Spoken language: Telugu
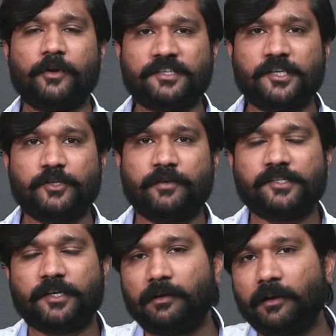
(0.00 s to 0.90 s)
ఇప్పుడున్న
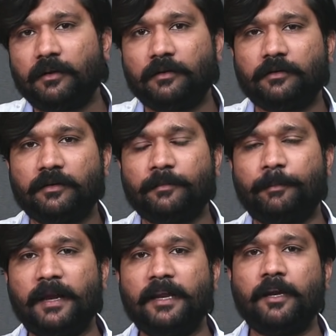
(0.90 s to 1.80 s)
సిచ్యువేషన్లో
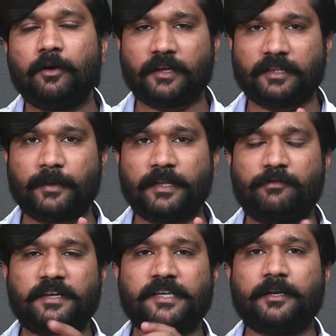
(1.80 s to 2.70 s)
పెళ్ళిళ్ళు కొంతమంది
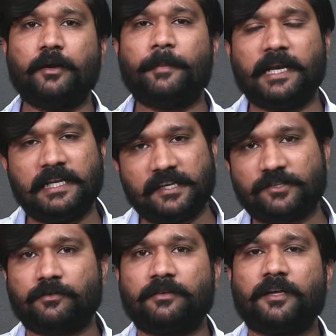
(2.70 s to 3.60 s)
ఫిక్స్ అయిన వాళ్ళు పెళ్ళిళ్ళు
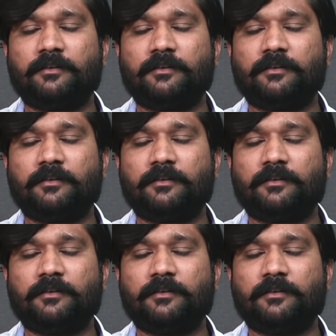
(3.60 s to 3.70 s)
చేసుకుంటున్నారు